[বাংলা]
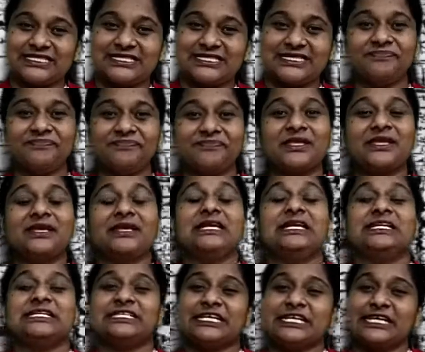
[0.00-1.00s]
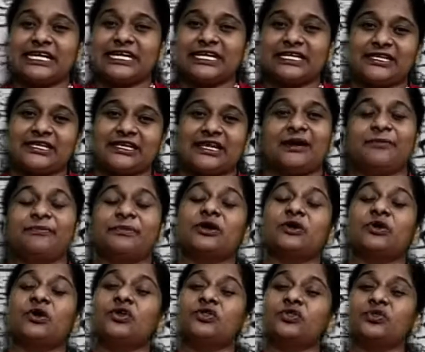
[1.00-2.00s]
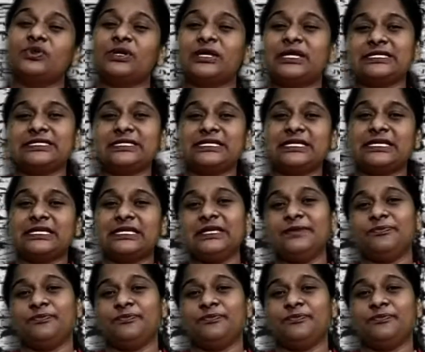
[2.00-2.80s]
আছে শিক্ষার্থীরা আমরা গত ক্লাসে কি